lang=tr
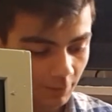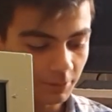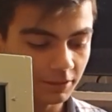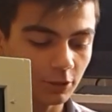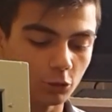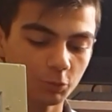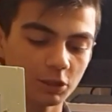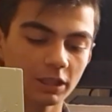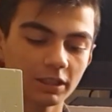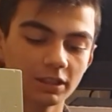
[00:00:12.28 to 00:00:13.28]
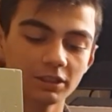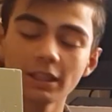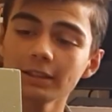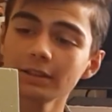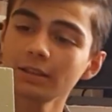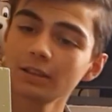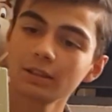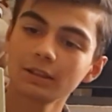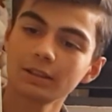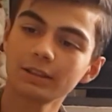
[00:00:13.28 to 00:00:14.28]
bir tane bilgisayar toplayacağız arkadaşlar.
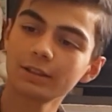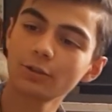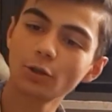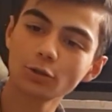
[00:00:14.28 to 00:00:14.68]
Ee,